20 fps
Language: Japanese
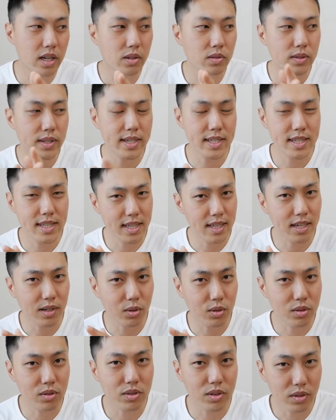果を出せた
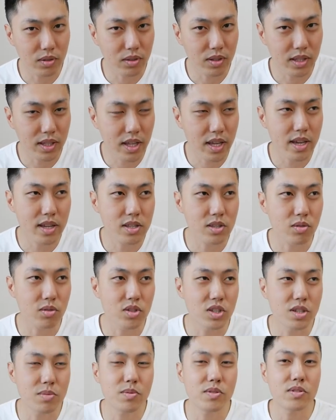ことによってその
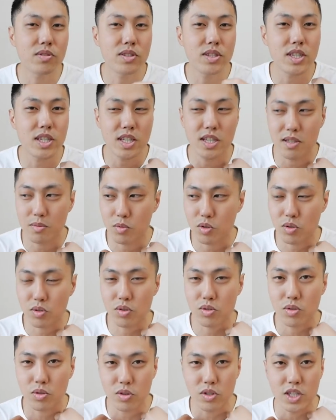自分自身にもその
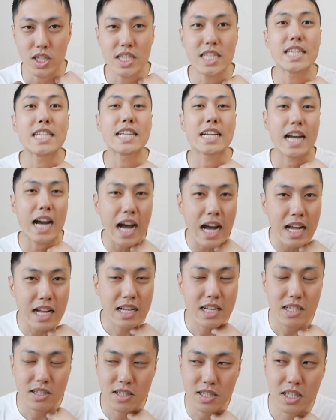すごい自信が
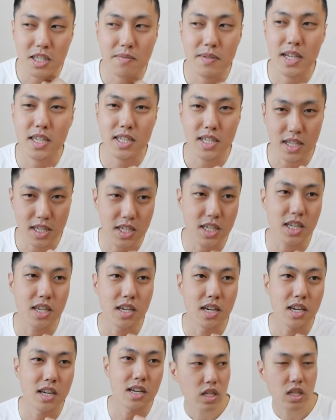つきました
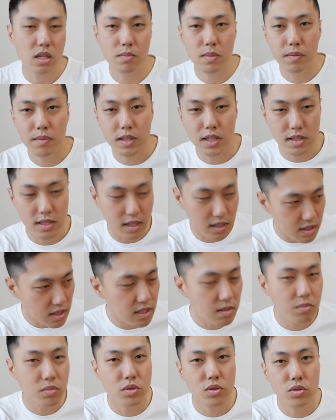し今まで
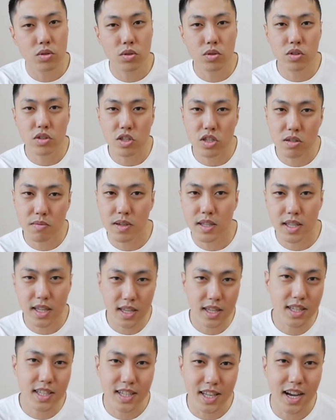散々僕をいじめ
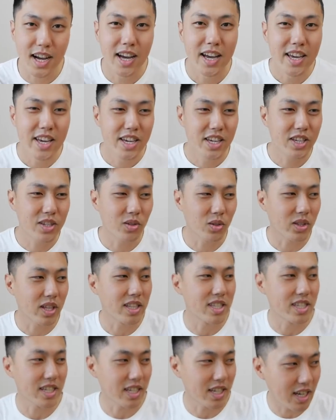てきた人
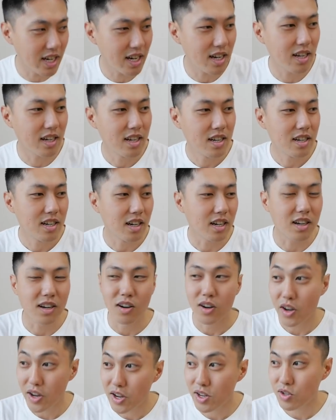たちがなん
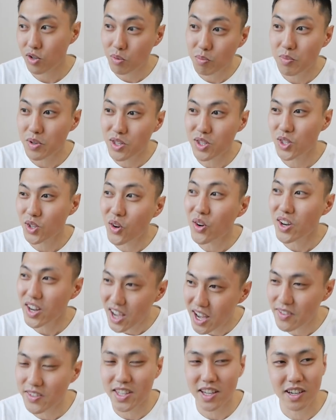か「えー、ショッピングすごい
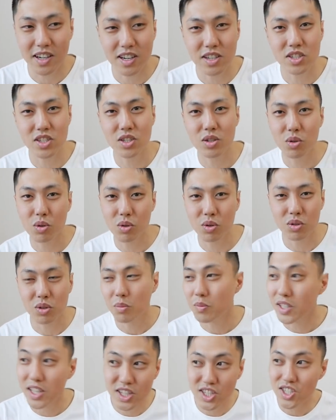ね」みたいな感じでこう
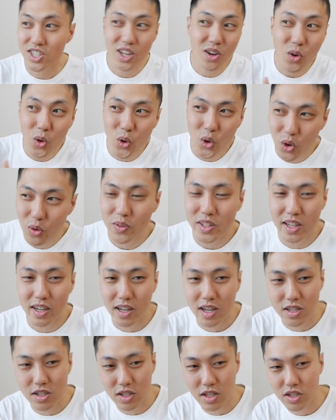友達になろうよみたい
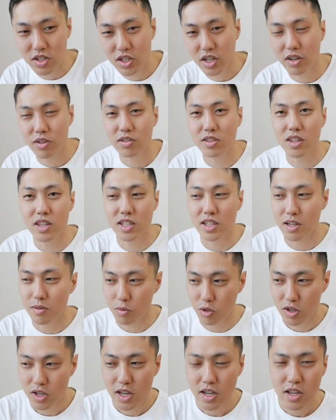な感じで近寄ってきたり
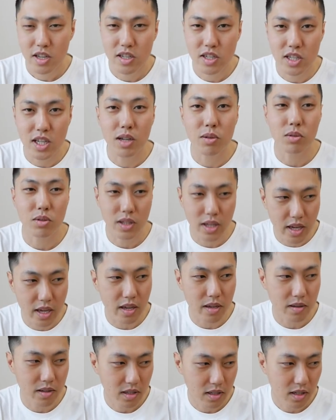もしたの
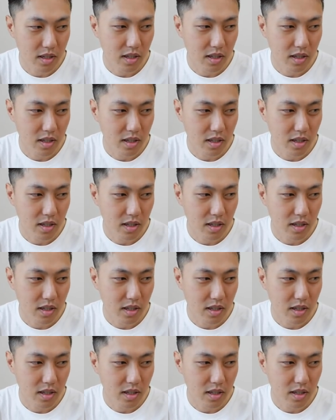で